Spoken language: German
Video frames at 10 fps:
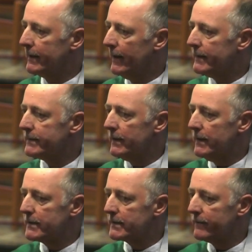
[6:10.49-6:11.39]
das
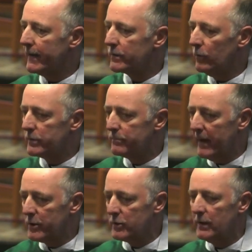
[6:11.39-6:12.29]
ist, was uns
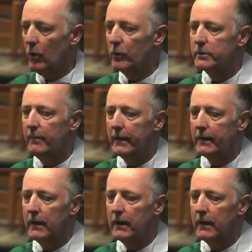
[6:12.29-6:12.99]
Menschen ausmacht,